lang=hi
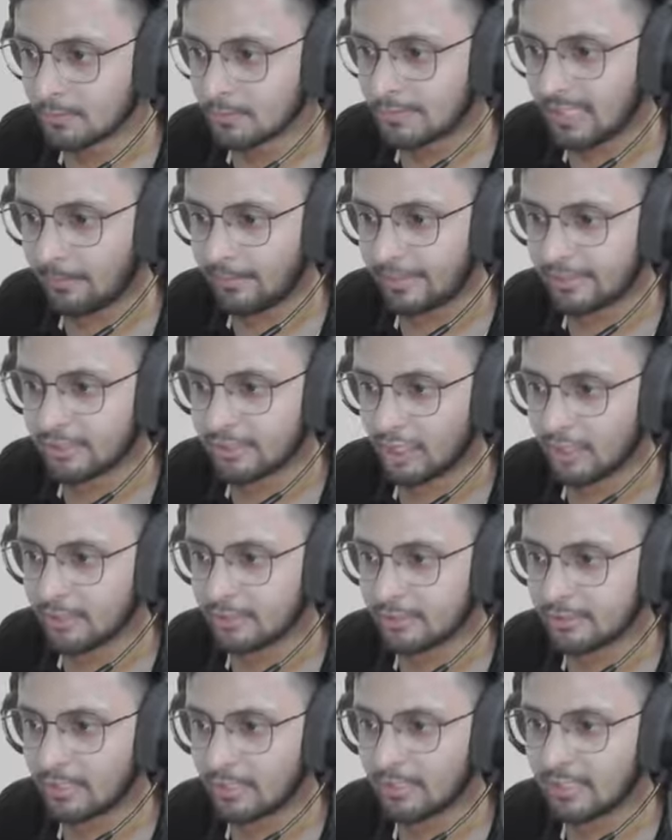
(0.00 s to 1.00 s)
चल बेटे चल
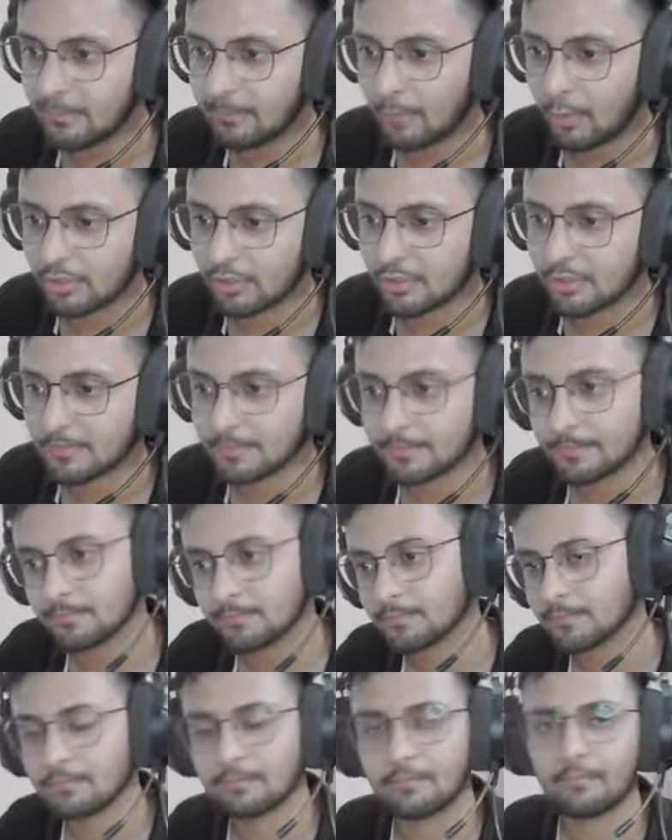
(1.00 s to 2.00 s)
चल घर पहुंच
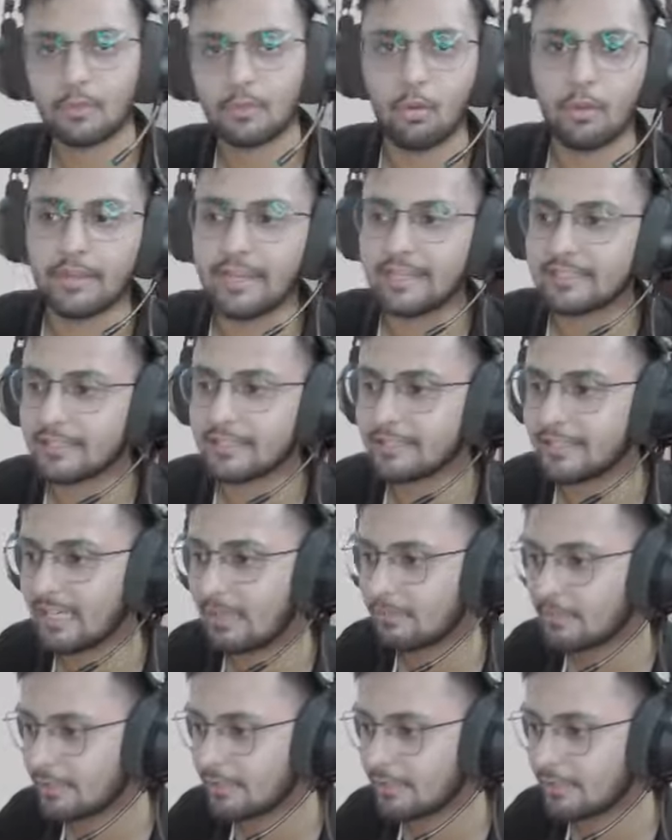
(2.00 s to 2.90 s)
हो गया इसका जयराम जी